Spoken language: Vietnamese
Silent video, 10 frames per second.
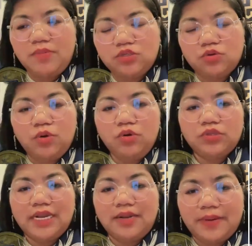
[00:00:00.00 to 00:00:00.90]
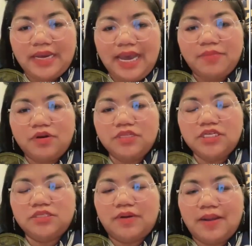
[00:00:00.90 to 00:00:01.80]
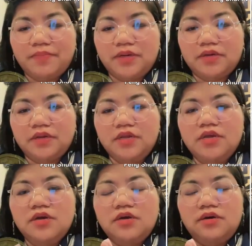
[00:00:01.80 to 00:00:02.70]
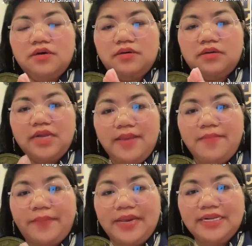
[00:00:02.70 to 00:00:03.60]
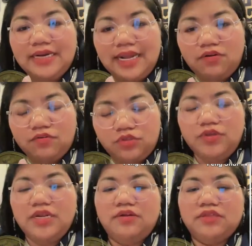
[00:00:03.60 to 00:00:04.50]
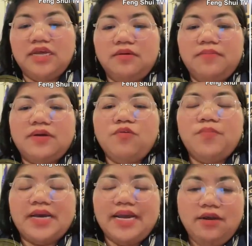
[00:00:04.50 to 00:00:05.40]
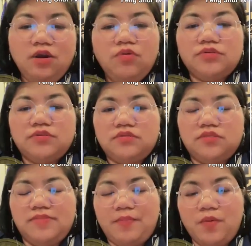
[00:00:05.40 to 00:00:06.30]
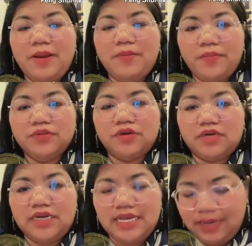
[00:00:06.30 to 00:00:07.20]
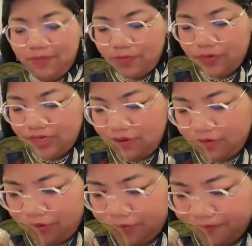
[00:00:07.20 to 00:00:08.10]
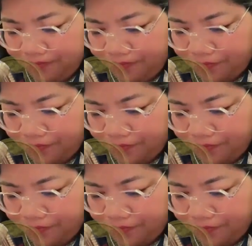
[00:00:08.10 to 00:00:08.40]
trong hai sụp bốn lột tai là bạc ca mà non tiết sầm rạp ở đây và phê khát hồng xuôi đây lột tai là bạc cô bạc ca lụn để bông mai bông bốn ở miền á món bốn đấy ở quần